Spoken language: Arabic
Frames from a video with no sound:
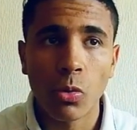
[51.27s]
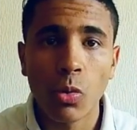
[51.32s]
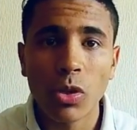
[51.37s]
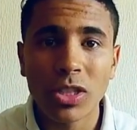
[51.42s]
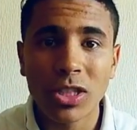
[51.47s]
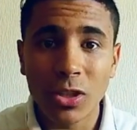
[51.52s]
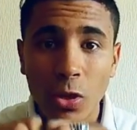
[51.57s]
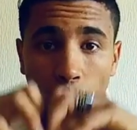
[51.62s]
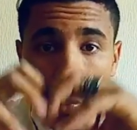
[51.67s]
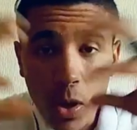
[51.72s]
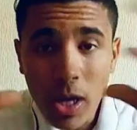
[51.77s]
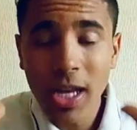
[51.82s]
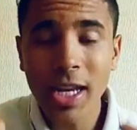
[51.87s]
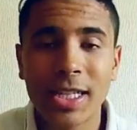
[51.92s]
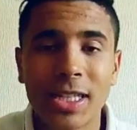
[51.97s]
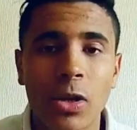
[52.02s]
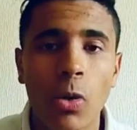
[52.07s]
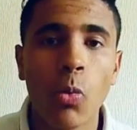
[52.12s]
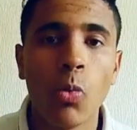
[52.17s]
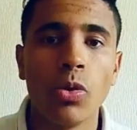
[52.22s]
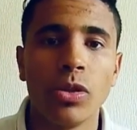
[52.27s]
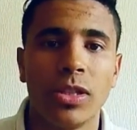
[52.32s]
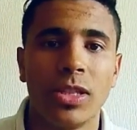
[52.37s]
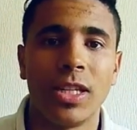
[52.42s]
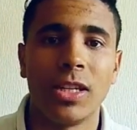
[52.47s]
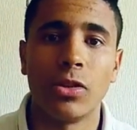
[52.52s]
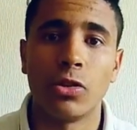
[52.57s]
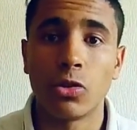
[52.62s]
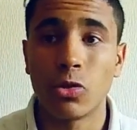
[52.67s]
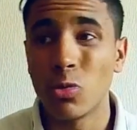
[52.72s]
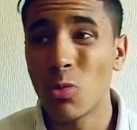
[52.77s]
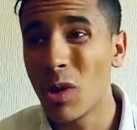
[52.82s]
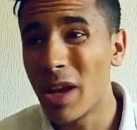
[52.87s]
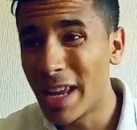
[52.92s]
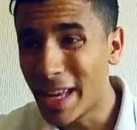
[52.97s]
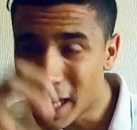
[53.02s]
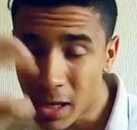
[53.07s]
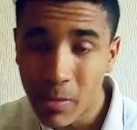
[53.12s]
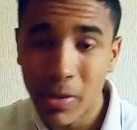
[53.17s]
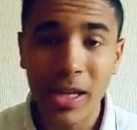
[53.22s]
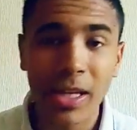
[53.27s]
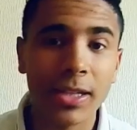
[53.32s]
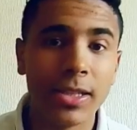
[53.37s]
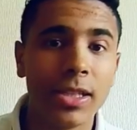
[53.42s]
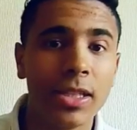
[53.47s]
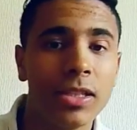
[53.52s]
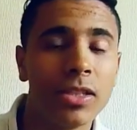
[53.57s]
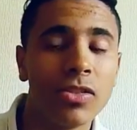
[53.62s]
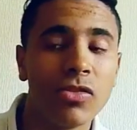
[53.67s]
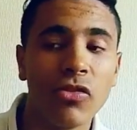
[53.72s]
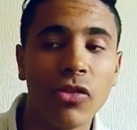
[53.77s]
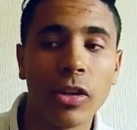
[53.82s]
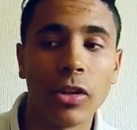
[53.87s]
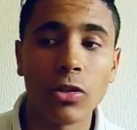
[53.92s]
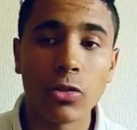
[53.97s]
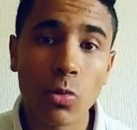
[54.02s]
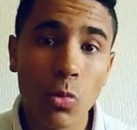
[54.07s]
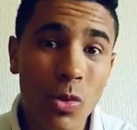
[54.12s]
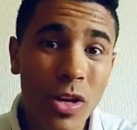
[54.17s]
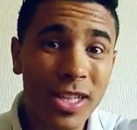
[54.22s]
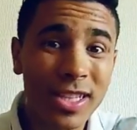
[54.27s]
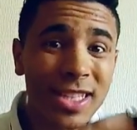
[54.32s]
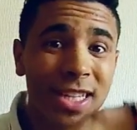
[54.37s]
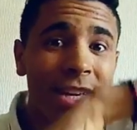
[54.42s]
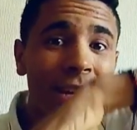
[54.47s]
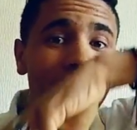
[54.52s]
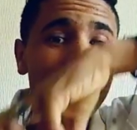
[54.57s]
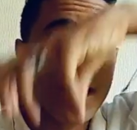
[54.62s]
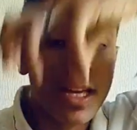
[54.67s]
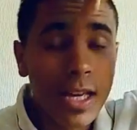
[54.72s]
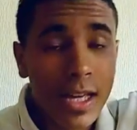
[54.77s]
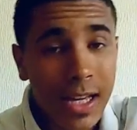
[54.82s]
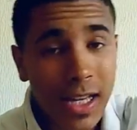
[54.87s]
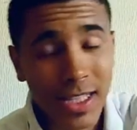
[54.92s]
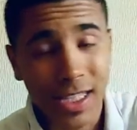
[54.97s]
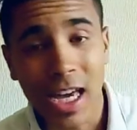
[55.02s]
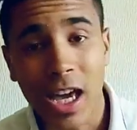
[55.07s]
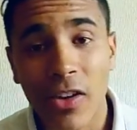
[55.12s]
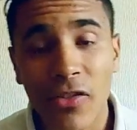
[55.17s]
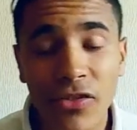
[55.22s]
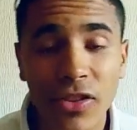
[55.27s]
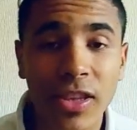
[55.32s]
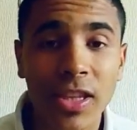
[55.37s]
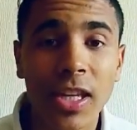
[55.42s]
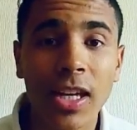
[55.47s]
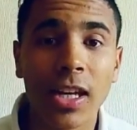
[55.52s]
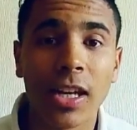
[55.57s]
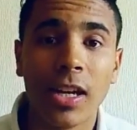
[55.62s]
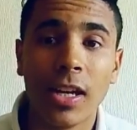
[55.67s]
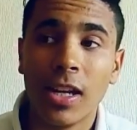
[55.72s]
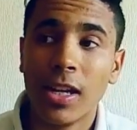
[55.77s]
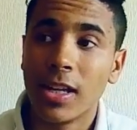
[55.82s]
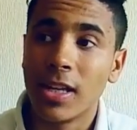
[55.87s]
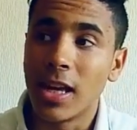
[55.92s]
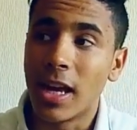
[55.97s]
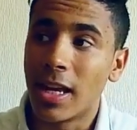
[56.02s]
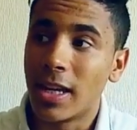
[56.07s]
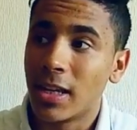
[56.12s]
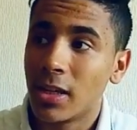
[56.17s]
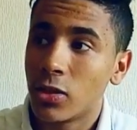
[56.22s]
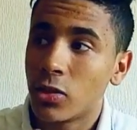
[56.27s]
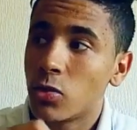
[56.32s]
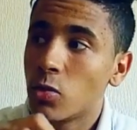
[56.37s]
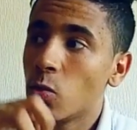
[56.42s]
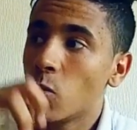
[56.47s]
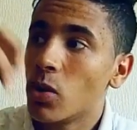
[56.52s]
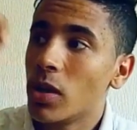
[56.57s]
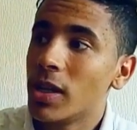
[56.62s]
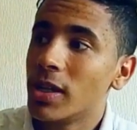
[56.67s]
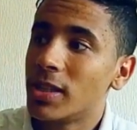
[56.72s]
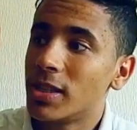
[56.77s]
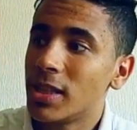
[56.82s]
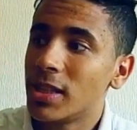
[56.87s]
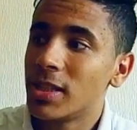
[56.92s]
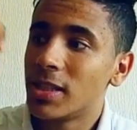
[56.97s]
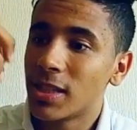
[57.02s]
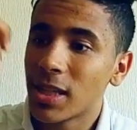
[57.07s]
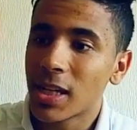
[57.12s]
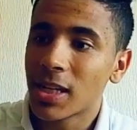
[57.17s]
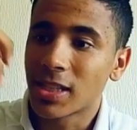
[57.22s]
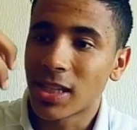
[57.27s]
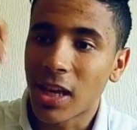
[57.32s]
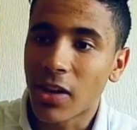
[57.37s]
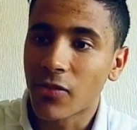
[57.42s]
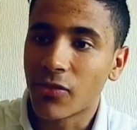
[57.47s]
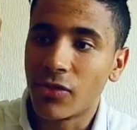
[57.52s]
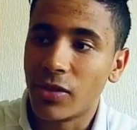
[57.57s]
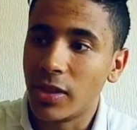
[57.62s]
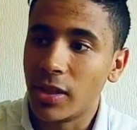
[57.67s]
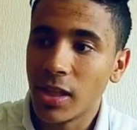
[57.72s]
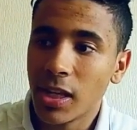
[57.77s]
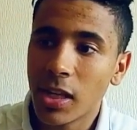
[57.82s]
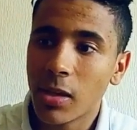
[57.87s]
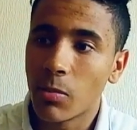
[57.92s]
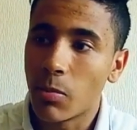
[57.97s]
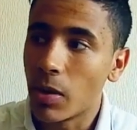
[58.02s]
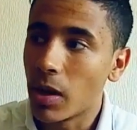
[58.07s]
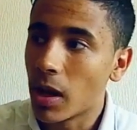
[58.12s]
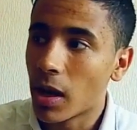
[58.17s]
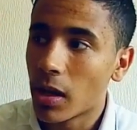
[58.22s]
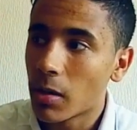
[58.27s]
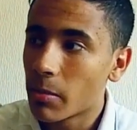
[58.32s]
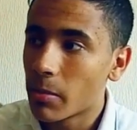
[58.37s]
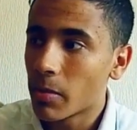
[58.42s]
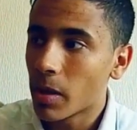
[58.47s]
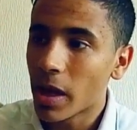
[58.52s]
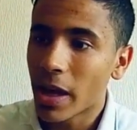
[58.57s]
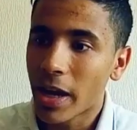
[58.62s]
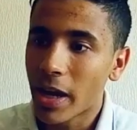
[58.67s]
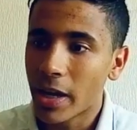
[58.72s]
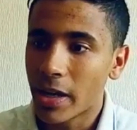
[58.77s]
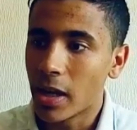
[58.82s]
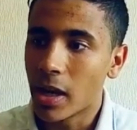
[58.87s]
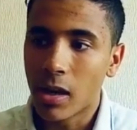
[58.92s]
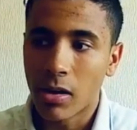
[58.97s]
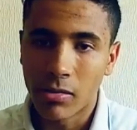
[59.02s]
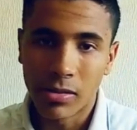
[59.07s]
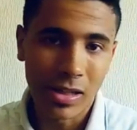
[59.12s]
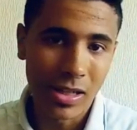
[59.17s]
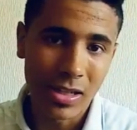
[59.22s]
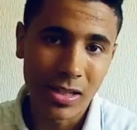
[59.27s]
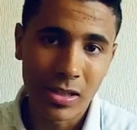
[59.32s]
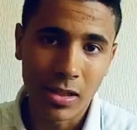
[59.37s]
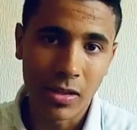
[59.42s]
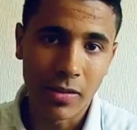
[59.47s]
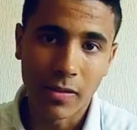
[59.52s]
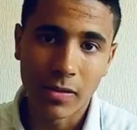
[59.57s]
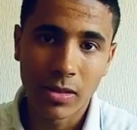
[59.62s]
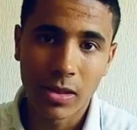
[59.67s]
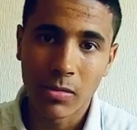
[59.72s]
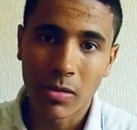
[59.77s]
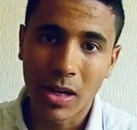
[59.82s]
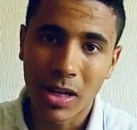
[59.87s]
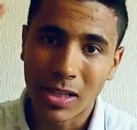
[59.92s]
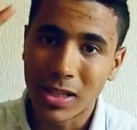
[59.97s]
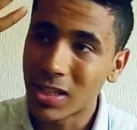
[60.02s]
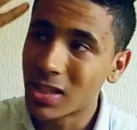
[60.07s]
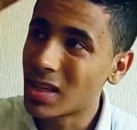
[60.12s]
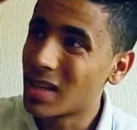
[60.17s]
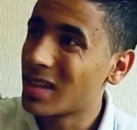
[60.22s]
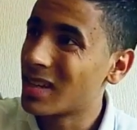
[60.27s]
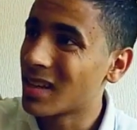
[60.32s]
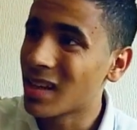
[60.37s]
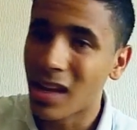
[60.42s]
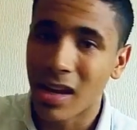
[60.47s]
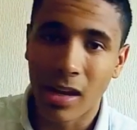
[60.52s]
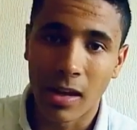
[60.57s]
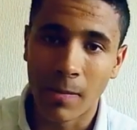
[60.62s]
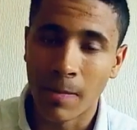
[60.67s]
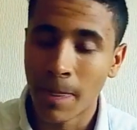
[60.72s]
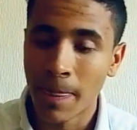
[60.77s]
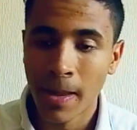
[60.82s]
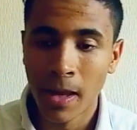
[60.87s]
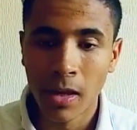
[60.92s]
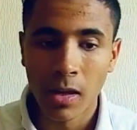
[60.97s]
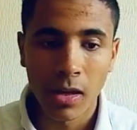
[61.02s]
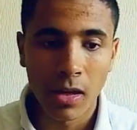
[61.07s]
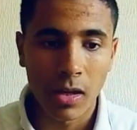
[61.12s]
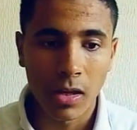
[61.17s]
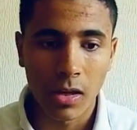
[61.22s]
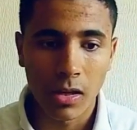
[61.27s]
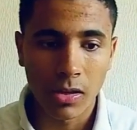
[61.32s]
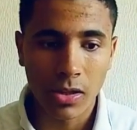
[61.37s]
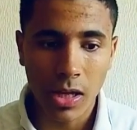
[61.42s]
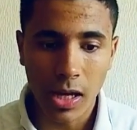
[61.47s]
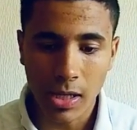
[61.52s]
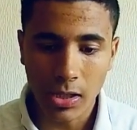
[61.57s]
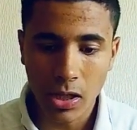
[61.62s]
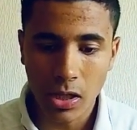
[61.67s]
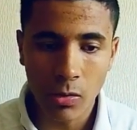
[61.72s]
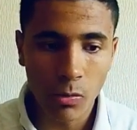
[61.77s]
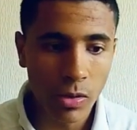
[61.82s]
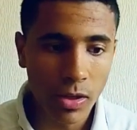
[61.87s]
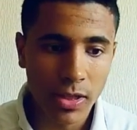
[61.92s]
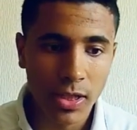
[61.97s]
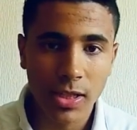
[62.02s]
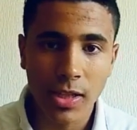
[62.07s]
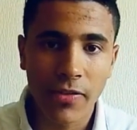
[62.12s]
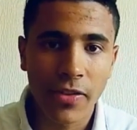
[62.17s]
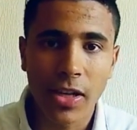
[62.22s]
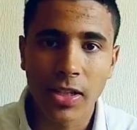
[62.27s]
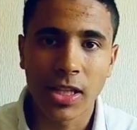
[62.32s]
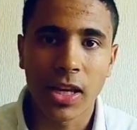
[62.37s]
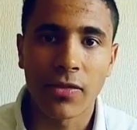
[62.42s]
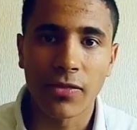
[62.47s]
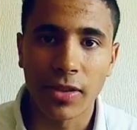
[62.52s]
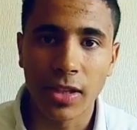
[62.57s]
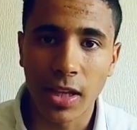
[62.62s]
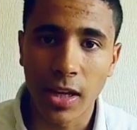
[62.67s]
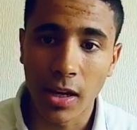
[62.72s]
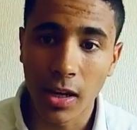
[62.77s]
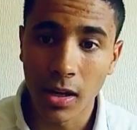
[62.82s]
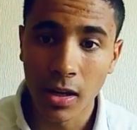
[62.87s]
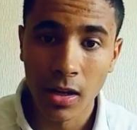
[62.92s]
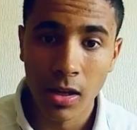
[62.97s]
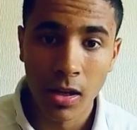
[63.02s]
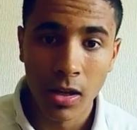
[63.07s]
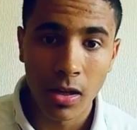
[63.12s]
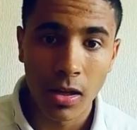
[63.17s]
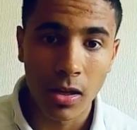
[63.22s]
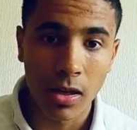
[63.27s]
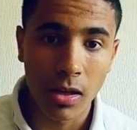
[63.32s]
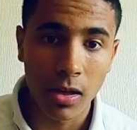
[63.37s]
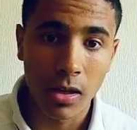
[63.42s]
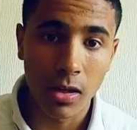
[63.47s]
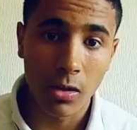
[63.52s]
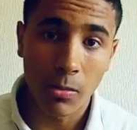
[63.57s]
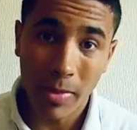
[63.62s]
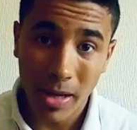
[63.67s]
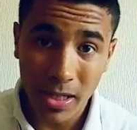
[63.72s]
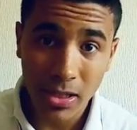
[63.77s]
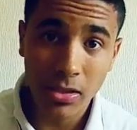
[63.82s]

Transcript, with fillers: شنو هو التكوين اللي تكونتي شنو اللعيبه اللي تزادت فيك شنو وليتي كتعرف دير يعني شنو وليتي انت كتعرف دير بلا قرايه وداك الشيء انت ما كنهضرش على القرايه أه شي حاجه اللي وليتي صافي كتعرف ديرها أه